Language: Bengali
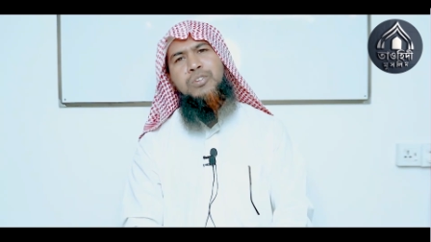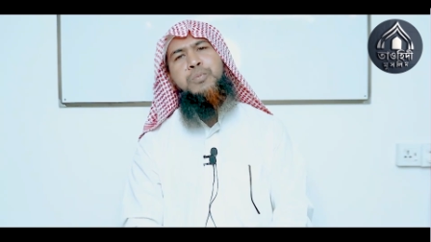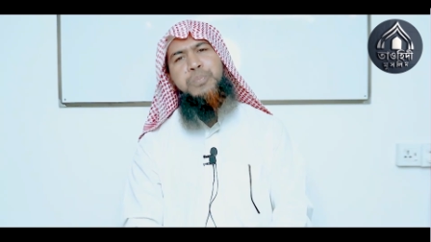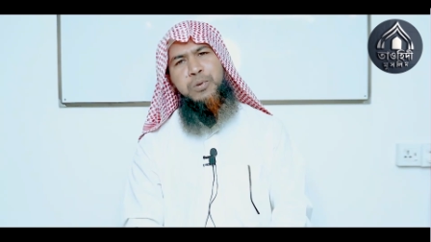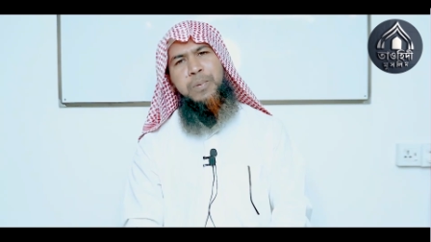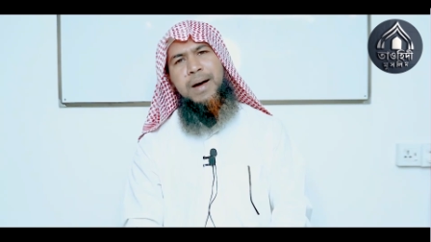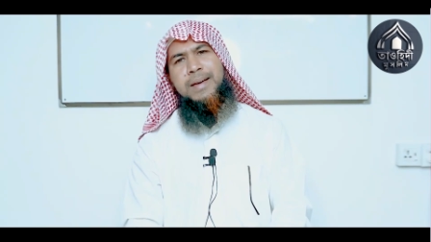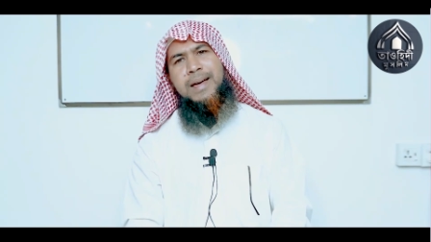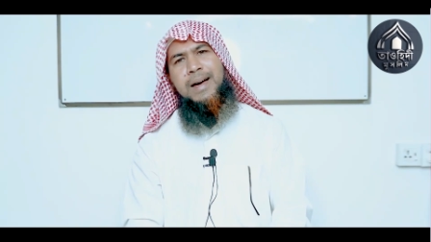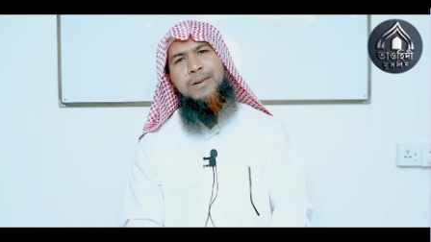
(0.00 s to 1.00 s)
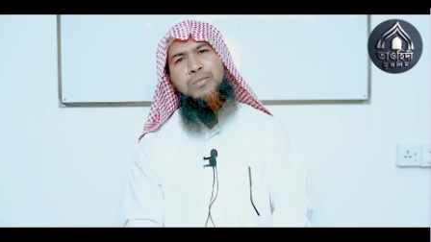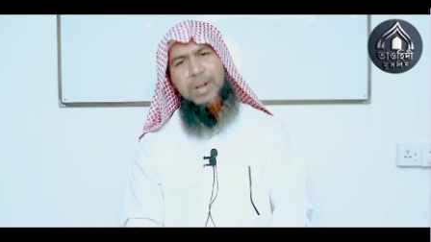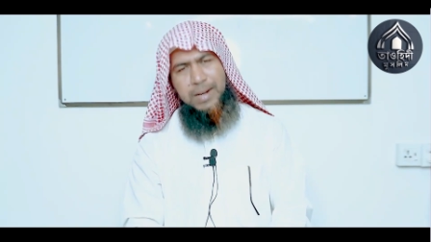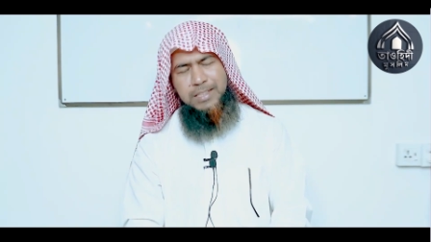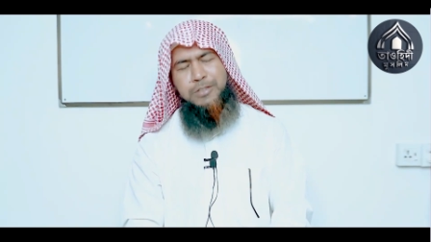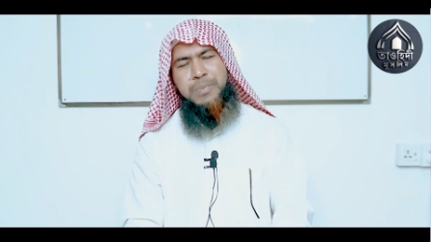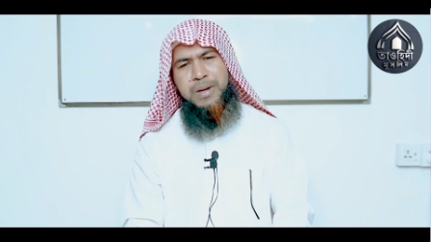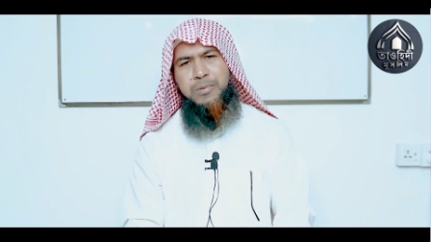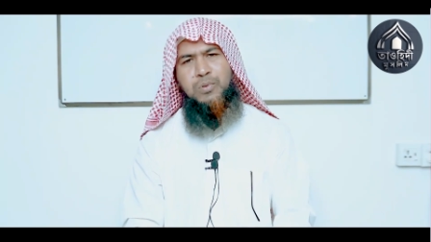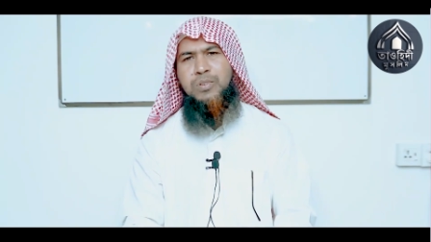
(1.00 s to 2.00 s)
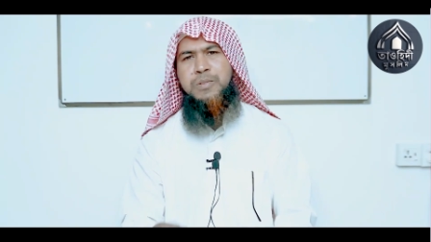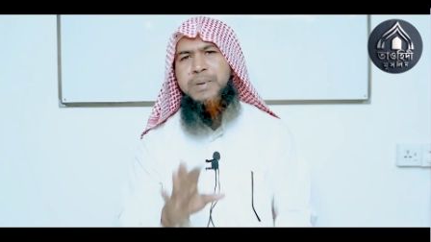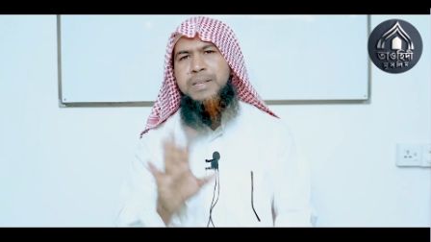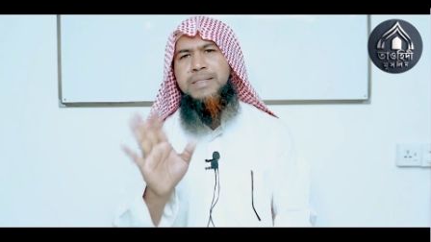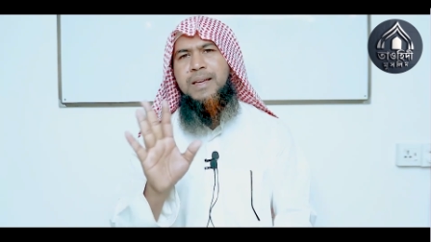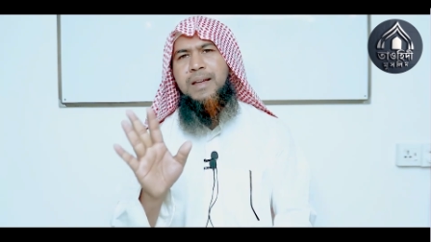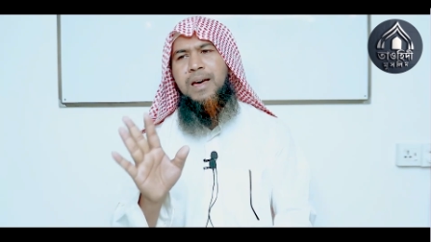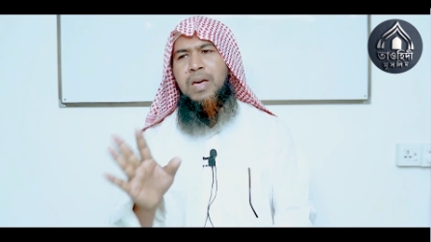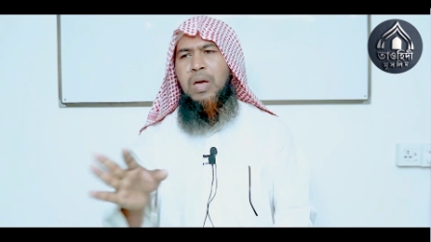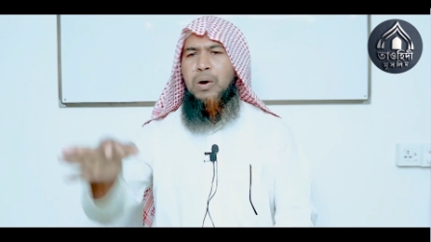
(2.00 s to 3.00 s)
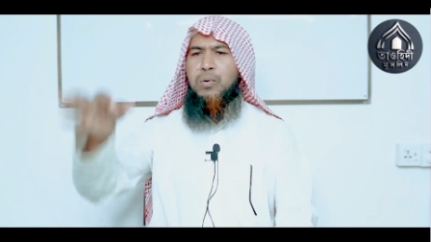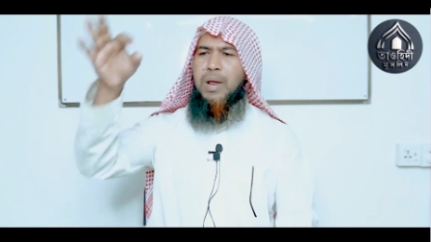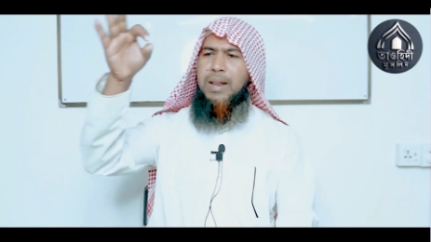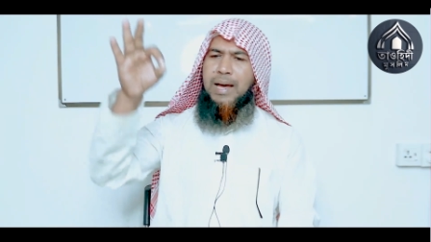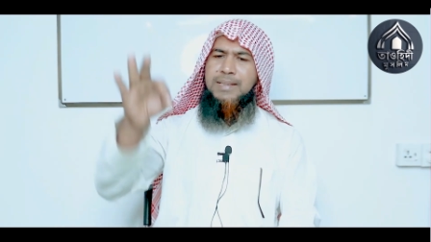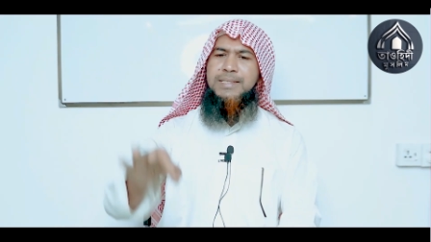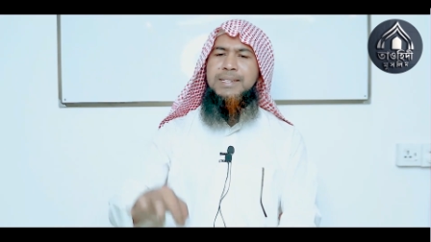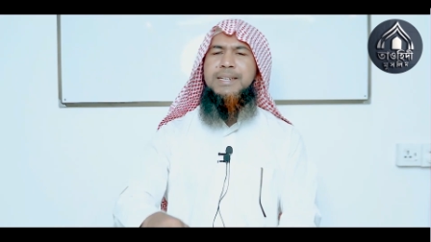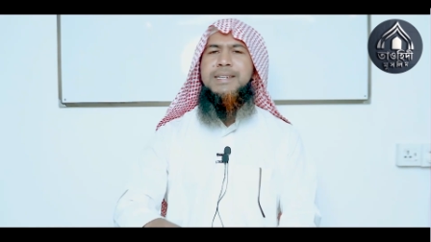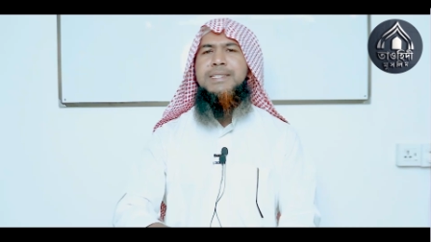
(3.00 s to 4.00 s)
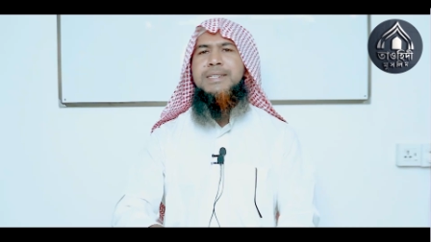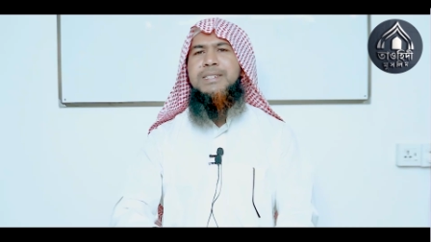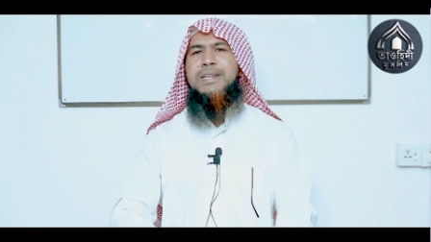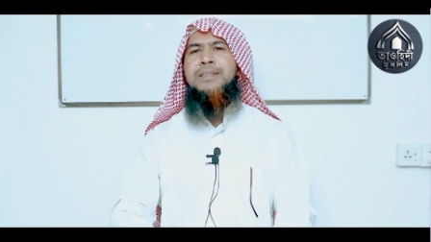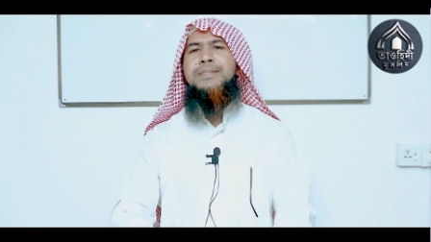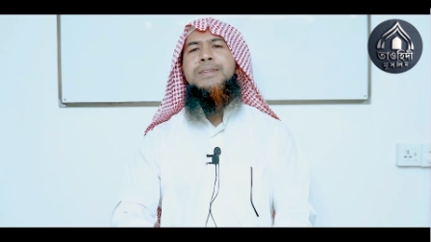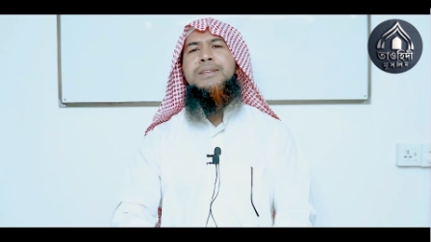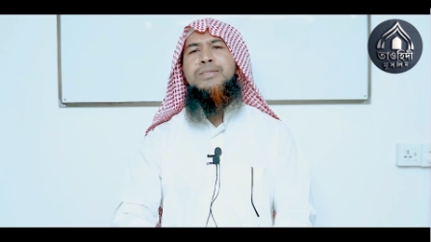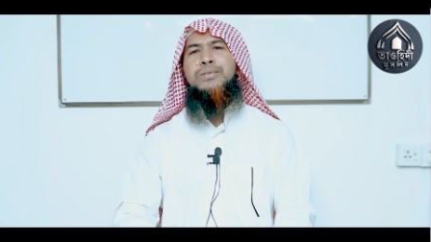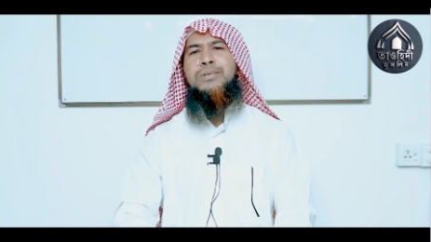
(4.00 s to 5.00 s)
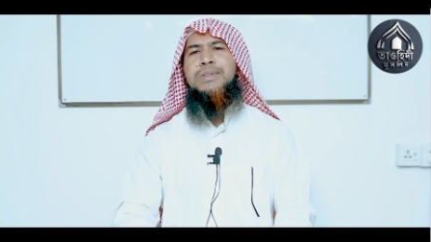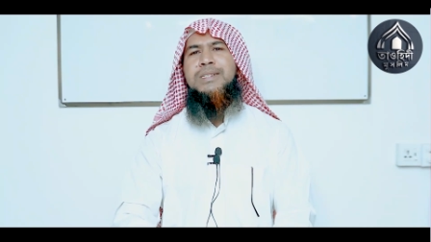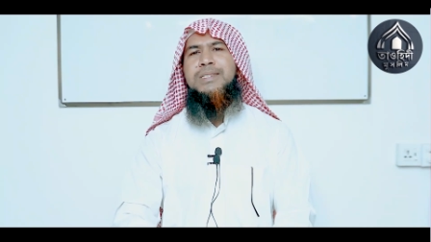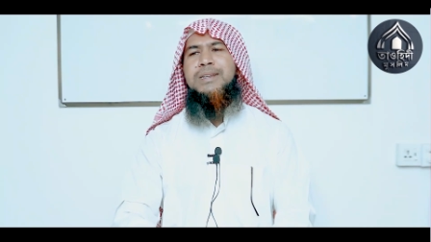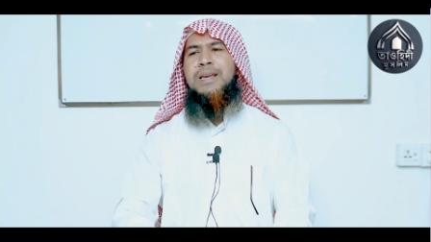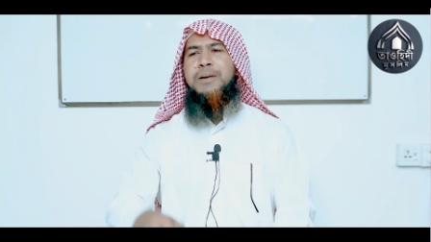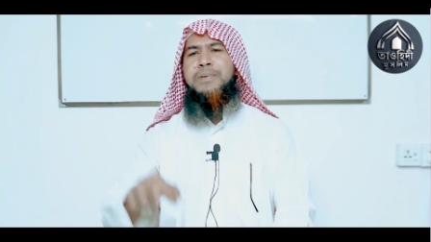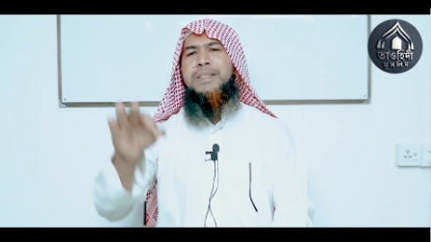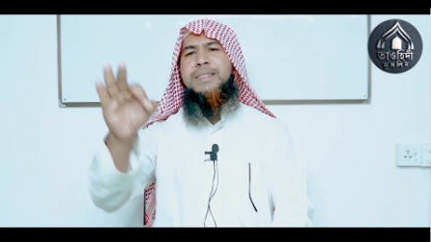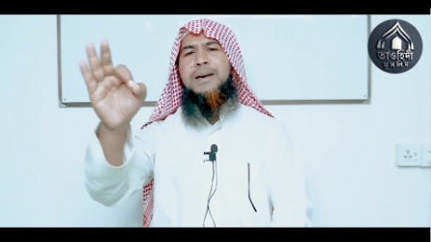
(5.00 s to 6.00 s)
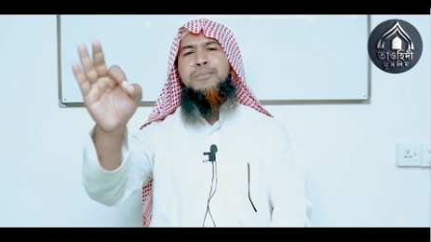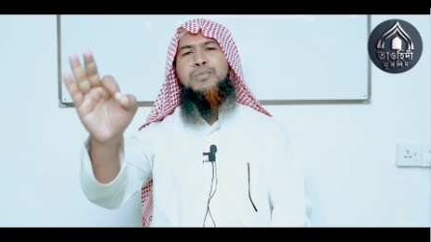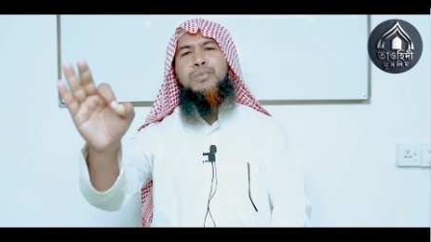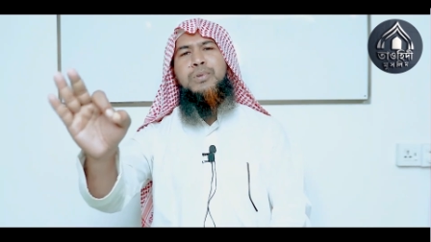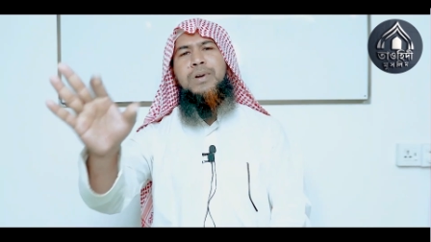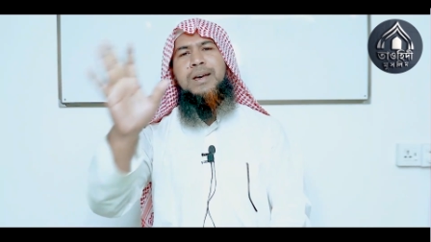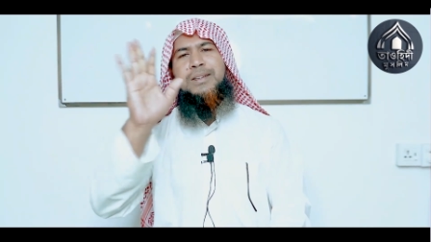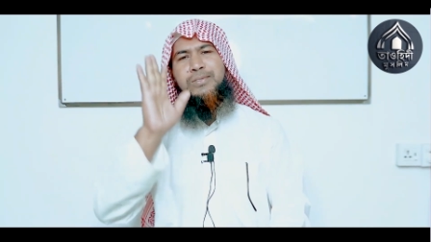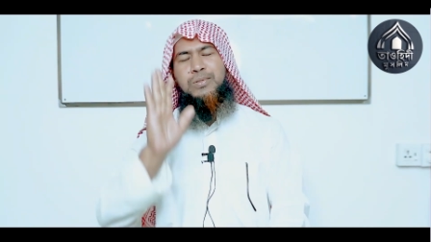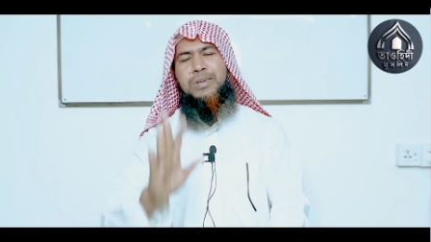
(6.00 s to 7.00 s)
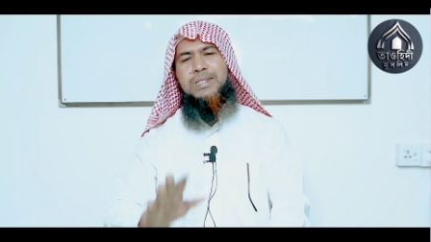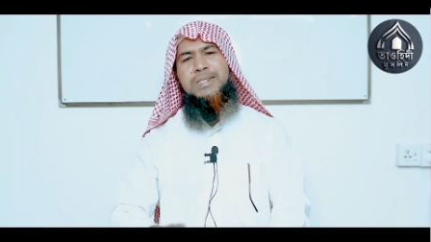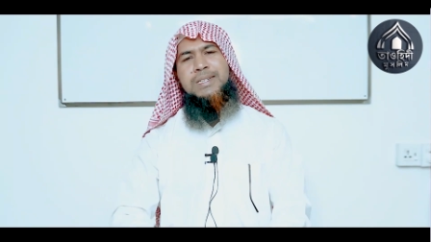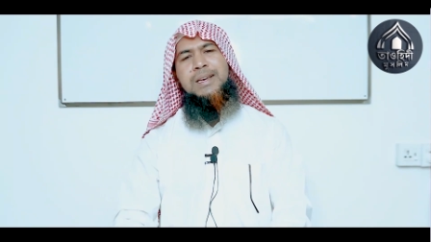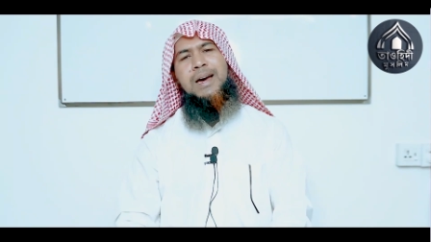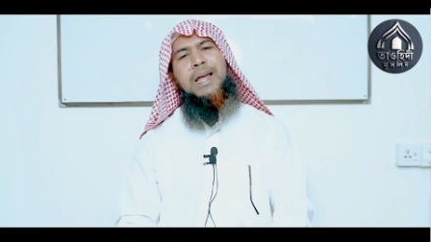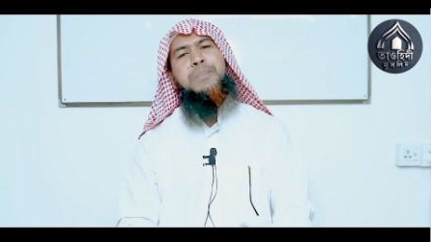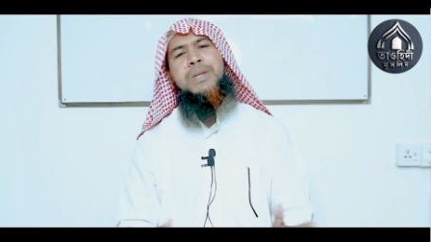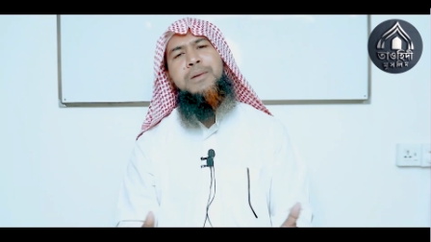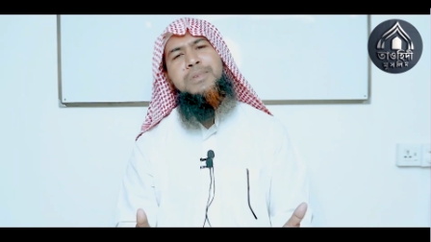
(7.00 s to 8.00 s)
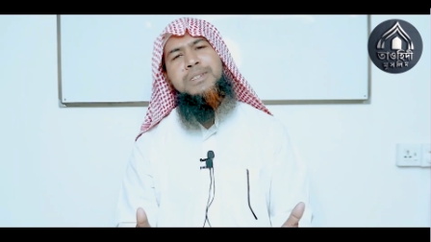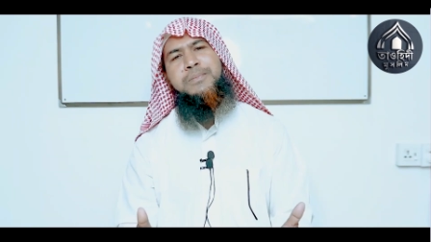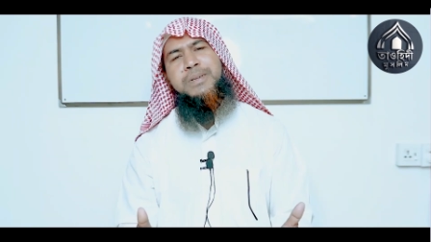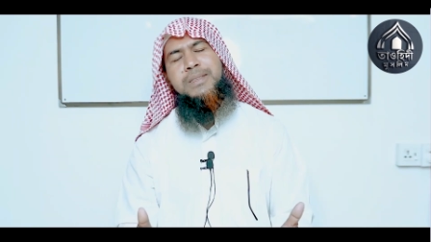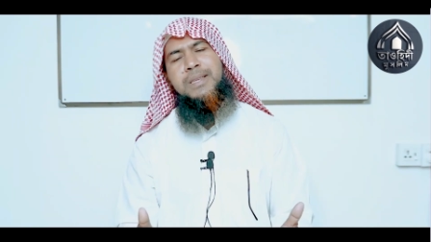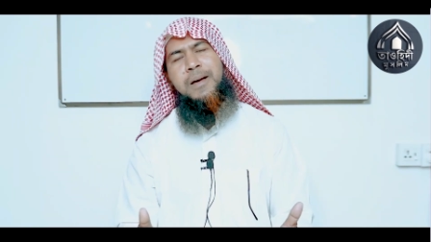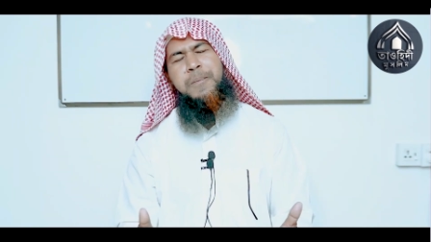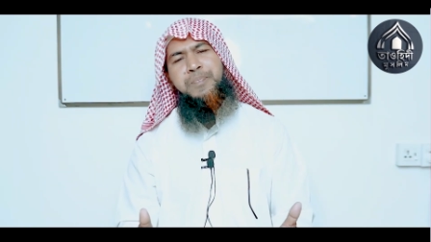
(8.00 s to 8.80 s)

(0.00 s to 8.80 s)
সুপ্রিয় ভাইরা কোরআন হাদিস মানা কোনোদিন ফিতনা না কোরআন হাদিস এসেছে শান্তির জন্য এসেছে ফিতনা মুক্ত করার জন্য এসেছে আর আপনারা বলছেন ফিতনা